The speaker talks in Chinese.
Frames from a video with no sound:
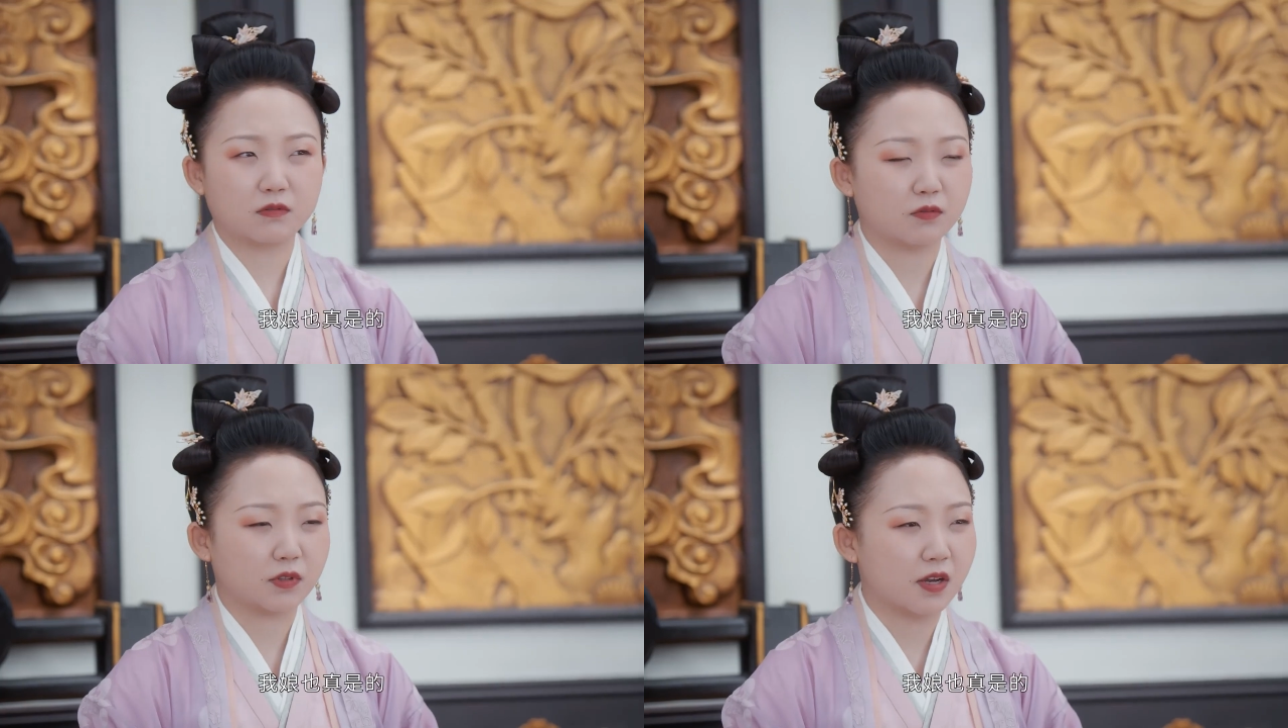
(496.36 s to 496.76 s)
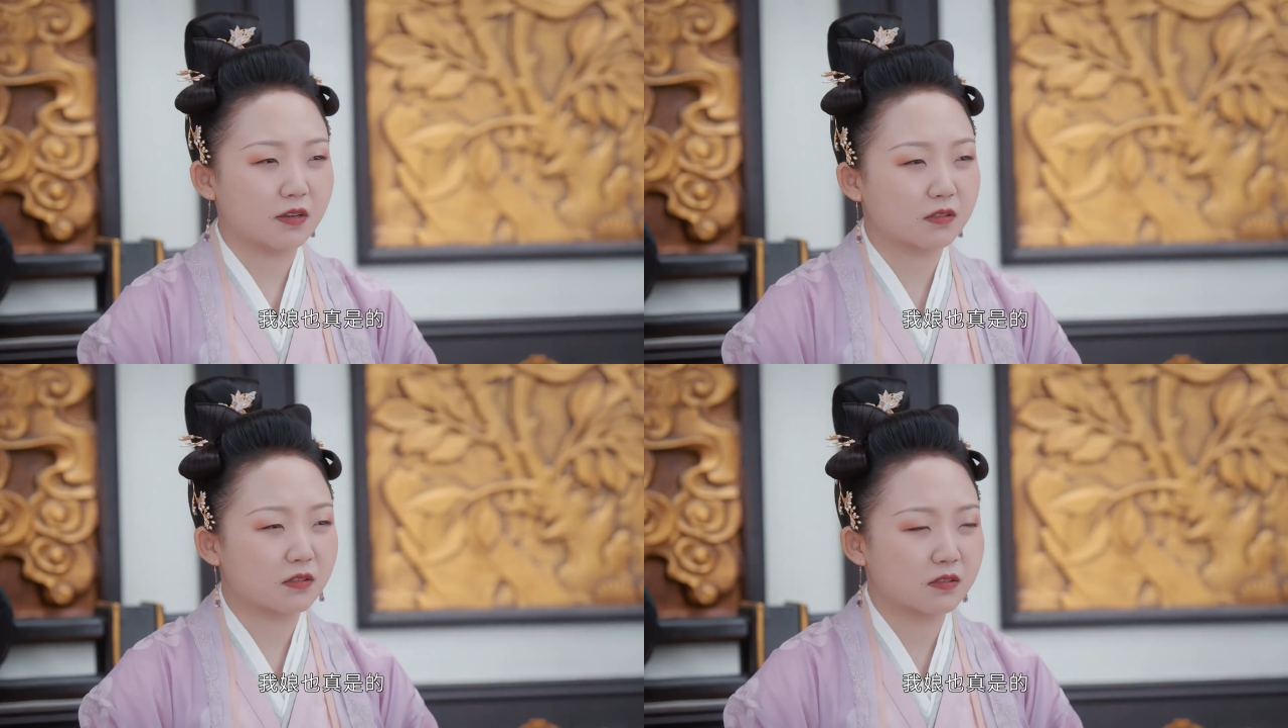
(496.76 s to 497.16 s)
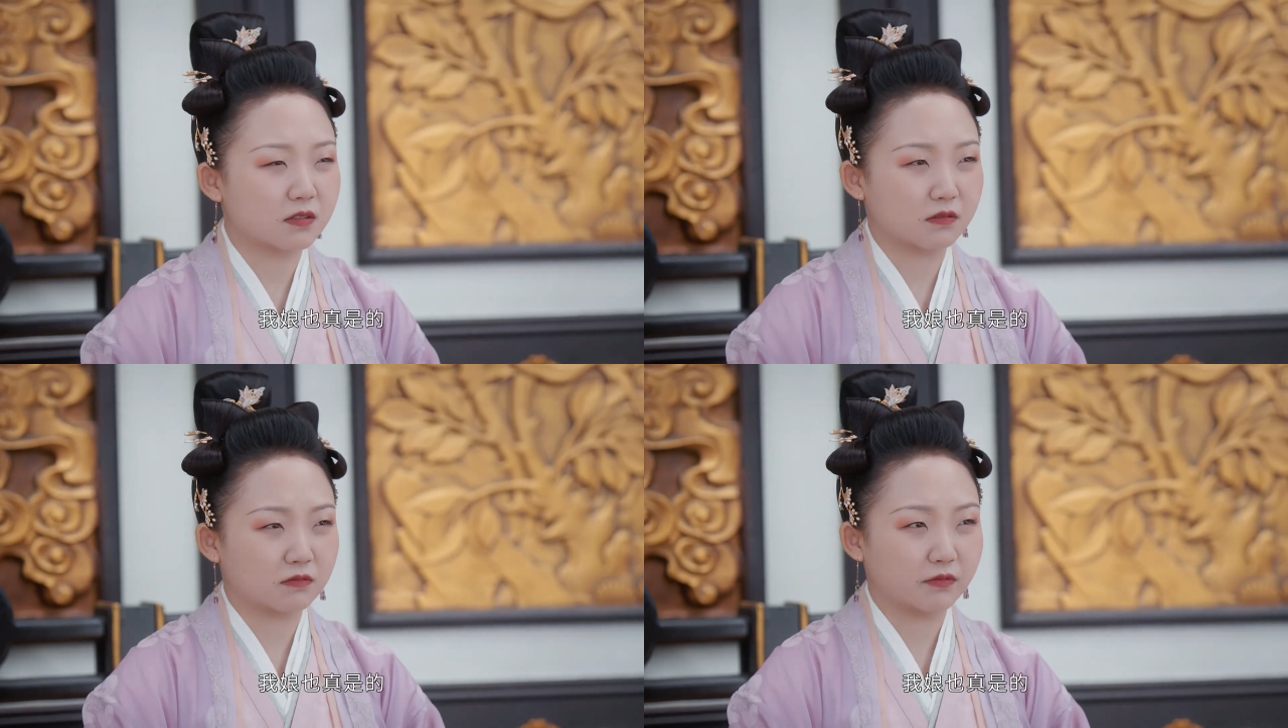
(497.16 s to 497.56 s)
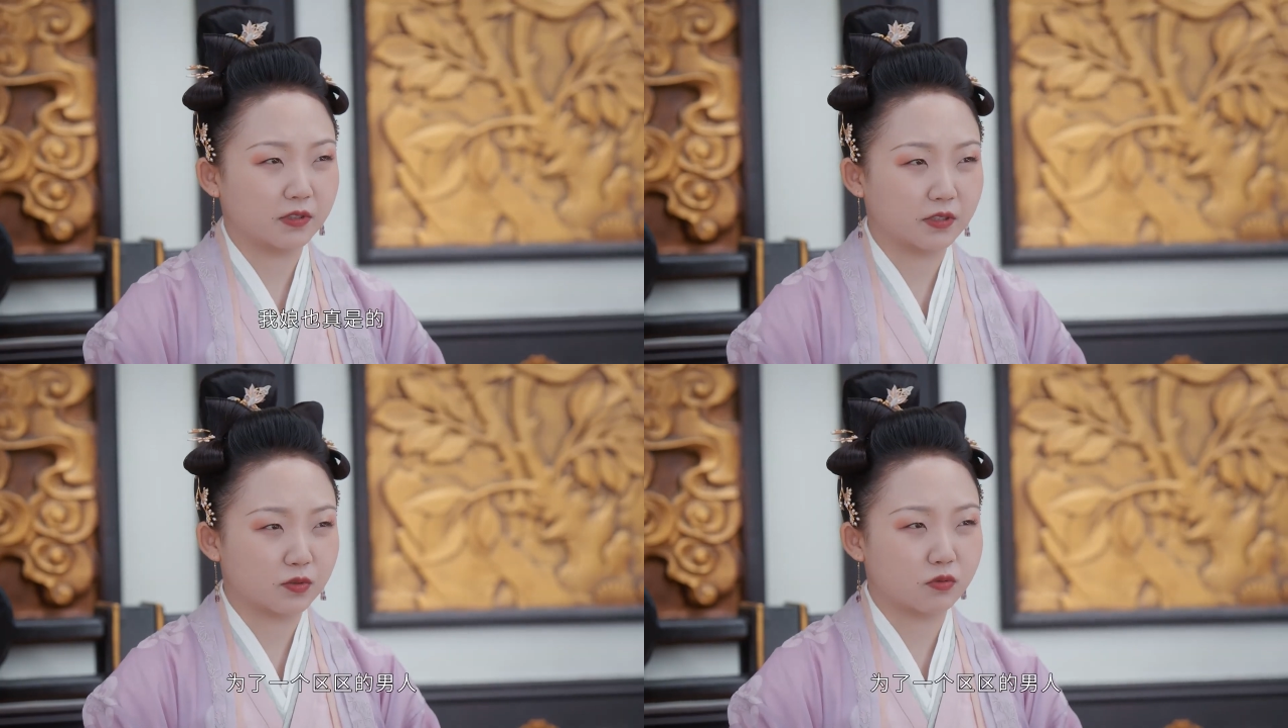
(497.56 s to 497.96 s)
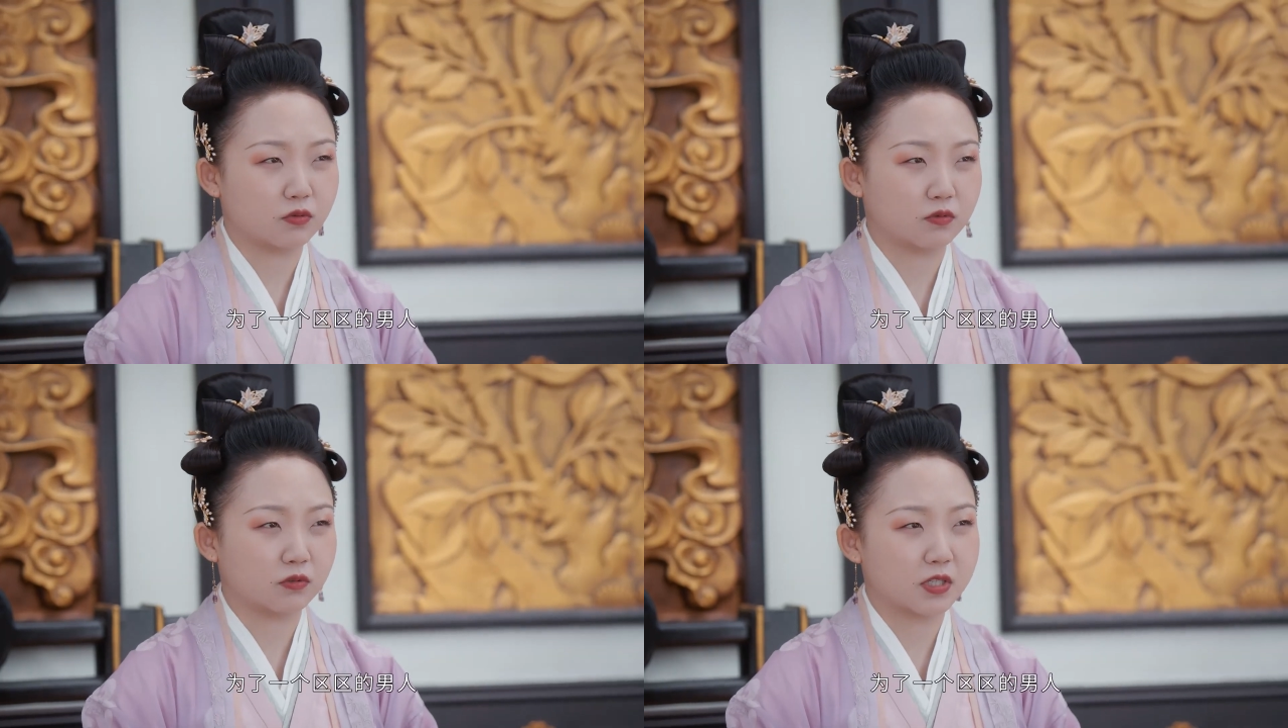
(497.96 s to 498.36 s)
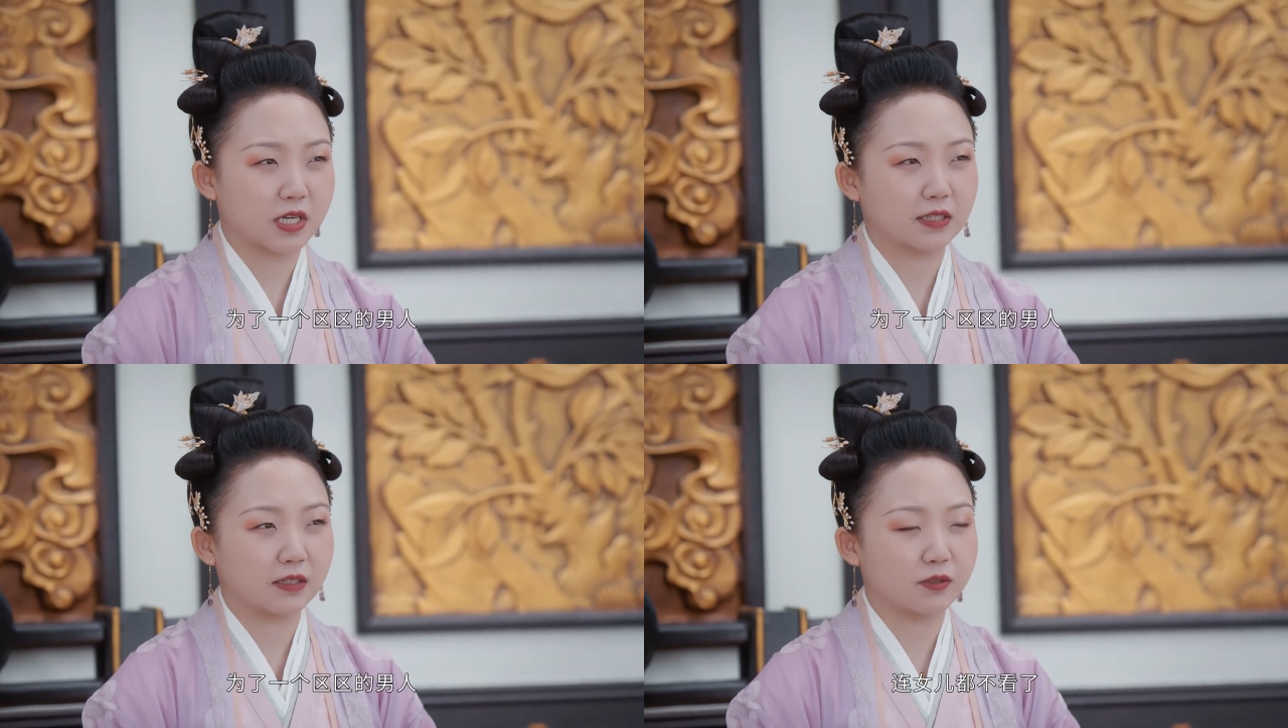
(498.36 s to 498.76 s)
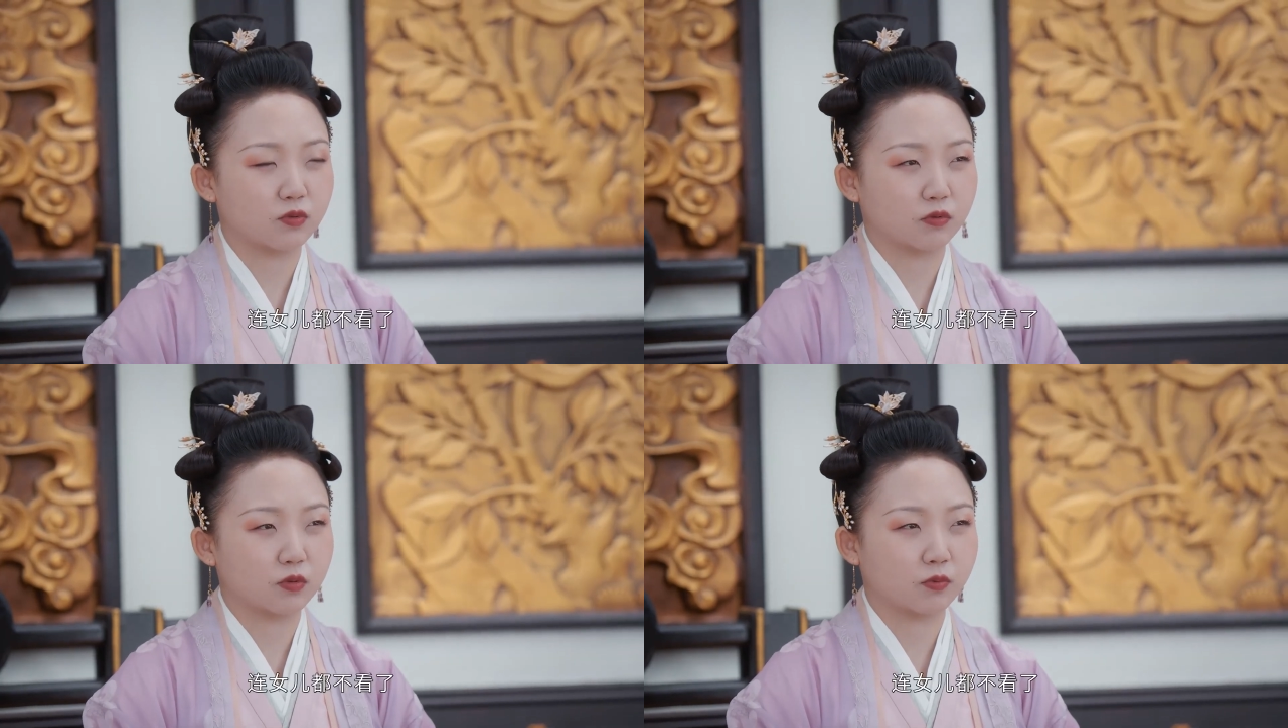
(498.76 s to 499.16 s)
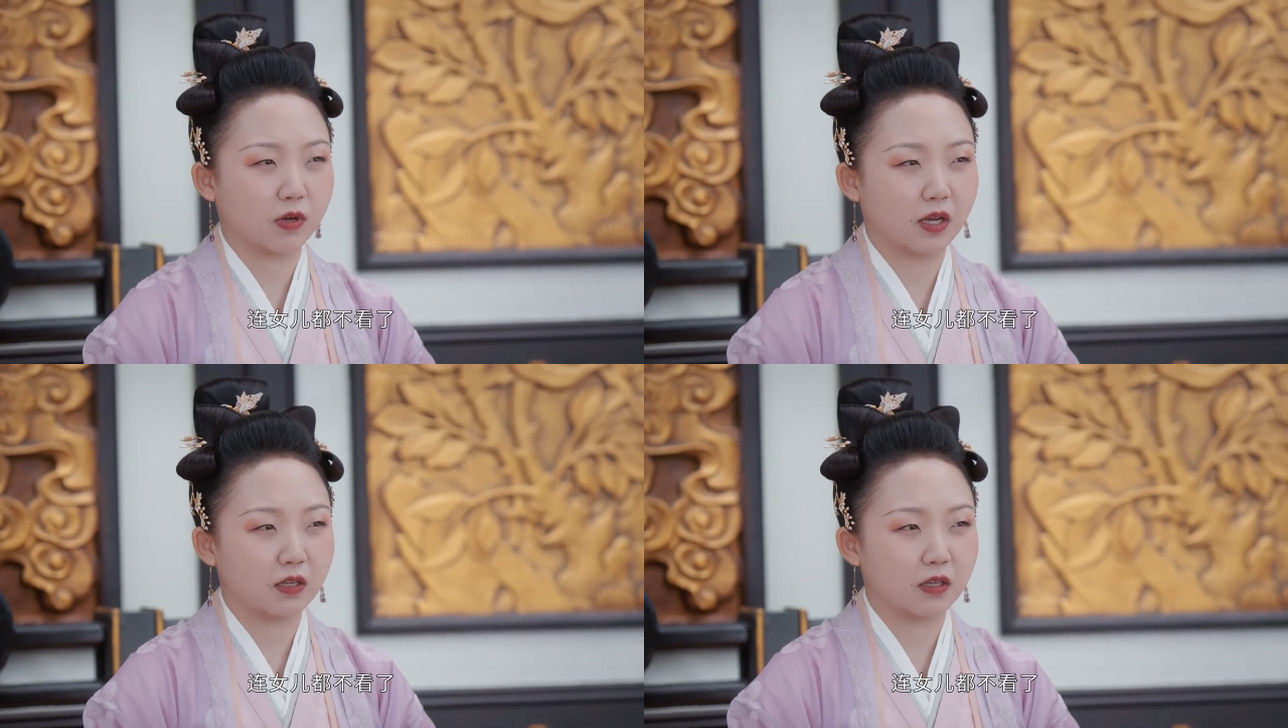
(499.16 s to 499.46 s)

我娘也真是的，为了一个区区的男人，连女儿都不看